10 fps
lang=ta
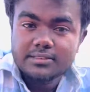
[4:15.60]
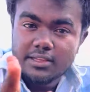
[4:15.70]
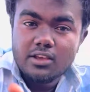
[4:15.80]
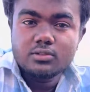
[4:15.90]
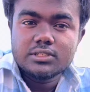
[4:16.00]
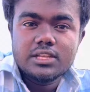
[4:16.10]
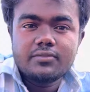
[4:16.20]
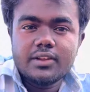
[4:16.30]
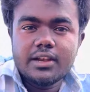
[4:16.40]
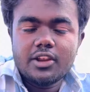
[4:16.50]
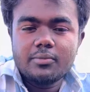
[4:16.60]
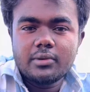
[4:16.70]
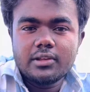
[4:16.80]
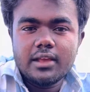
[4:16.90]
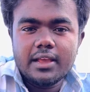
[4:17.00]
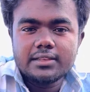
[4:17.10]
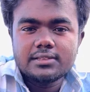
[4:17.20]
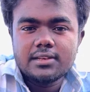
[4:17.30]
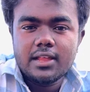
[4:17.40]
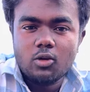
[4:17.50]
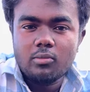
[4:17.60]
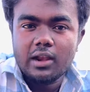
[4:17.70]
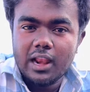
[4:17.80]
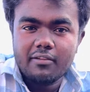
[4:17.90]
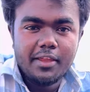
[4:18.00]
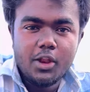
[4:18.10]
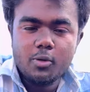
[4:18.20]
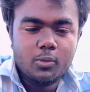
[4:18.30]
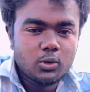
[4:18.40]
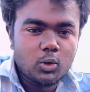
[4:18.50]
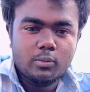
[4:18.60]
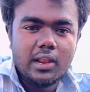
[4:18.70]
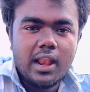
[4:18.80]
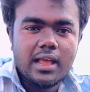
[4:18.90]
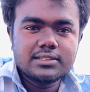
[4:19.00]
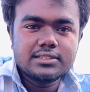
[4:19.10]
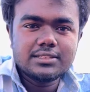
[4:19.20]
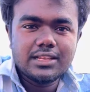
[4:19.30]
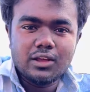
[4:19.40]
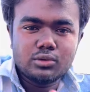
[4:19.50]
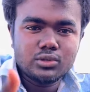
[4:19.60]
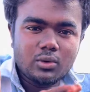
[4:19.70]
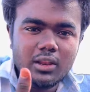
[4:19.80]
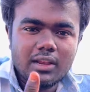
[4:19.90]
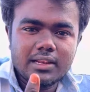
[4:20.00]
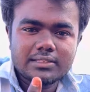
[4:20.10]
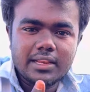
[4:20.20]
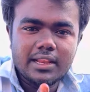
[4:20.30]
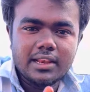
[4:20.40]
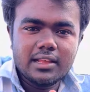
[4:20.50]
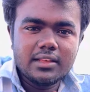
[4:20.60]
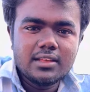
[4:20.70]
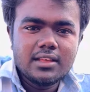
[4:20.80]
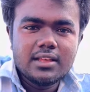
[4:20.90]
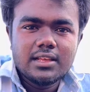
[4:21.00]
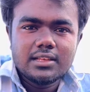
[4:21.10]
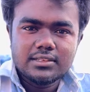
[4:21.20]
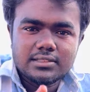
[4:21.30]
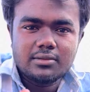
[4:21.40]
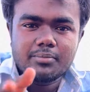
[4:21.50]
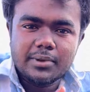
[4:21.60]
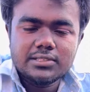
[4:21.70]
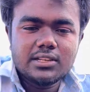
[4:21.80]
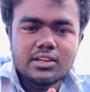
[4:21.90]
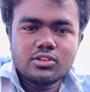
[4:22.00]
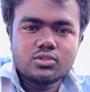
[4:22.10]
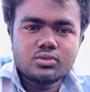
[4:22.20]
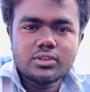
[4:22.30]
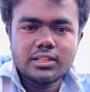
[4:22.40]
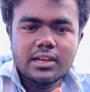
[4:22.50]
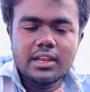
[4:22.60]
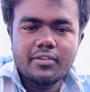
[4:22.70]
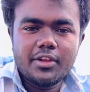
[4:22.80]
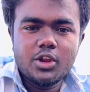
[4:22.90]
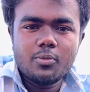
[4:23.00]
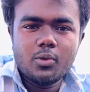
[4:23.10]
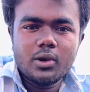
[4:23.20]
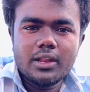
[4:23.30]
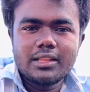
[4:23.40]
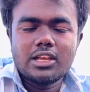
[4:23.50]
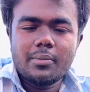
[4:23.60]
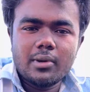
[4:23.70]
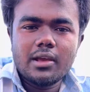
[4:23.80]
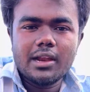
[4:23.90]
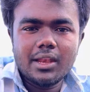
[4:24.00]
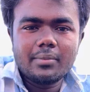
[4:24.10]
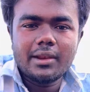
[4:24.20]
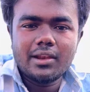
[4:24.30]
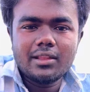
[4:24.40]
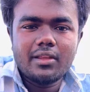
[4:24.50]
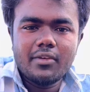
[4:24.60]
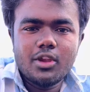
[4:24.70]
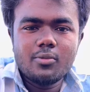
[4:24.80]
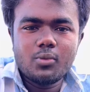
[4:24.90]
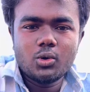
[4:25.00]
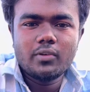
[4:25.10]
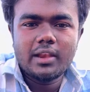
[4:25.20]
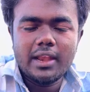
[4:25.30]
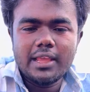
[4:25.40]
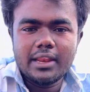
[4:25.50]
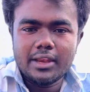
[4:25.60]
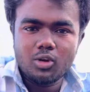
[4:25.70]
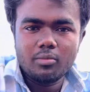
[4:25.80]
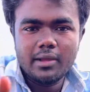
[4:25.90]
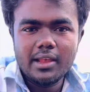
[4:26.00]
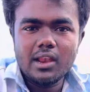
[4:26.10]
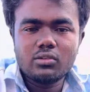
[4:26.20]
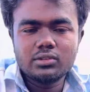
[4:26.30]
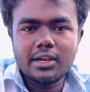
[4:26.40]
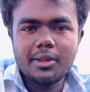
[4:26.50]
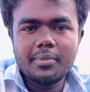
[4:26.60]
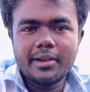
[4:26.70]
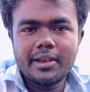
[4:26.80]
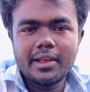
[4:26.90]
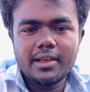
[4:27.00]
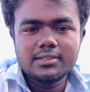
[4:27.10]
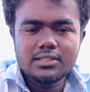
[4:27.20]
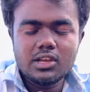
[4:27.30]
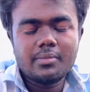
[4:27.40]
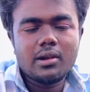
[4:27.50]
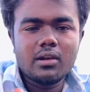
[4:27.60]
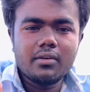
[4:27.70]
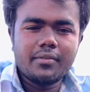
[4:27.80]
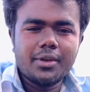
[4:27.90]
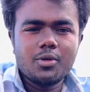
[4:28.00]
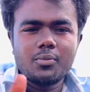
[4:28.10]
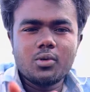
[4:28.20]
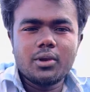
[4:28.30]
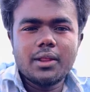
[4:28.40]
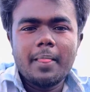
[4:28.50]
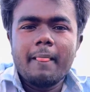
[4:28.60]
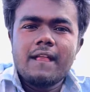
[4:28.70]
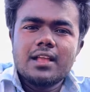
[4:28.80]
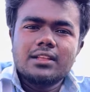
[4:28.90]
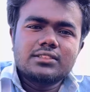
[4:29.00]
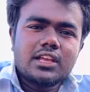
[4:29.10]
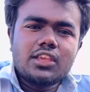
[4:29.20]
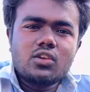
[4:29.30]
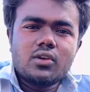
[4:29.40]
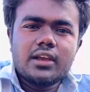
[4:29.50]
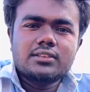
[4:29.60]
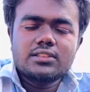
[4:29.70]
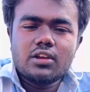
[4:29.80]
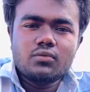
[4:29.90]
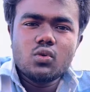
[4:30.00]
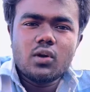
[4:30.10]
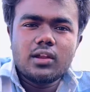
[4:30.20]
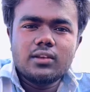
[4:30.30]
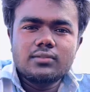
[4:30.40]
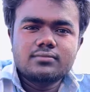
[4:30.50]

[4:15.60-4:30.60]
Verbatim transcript: நீங்கள் கொஞ்சம் சேஃப்டியாக ட்ரைவ் பண்ணுங்கள் காய்ஸ் நான் ரொம்ப நாளாக வீடியோ போட்டு ரொம்ப நாள் ஆச்சு எனக்கு கொஞ்சம் உடல்நிலை சரியில்லை சம் பர்சனல் இஷ்யூஸ் அதனால் நான் வீடியோ போடலை இதுக்கப்புறம் நான் கண்டிப்பாக ரெகுலராக வீடியோ போடுவேன்னு நினைக்கிறேன் என்னோடய பைக்கெலாம் கொஞ்சம் ரெடி பண்ணிட்டேன் காய்ஸ் இதுக்கப்புறம் நான் வீடியோ போடுறேன் தேங்க்யூ காய்ஸ் லவ் யூ ஆல்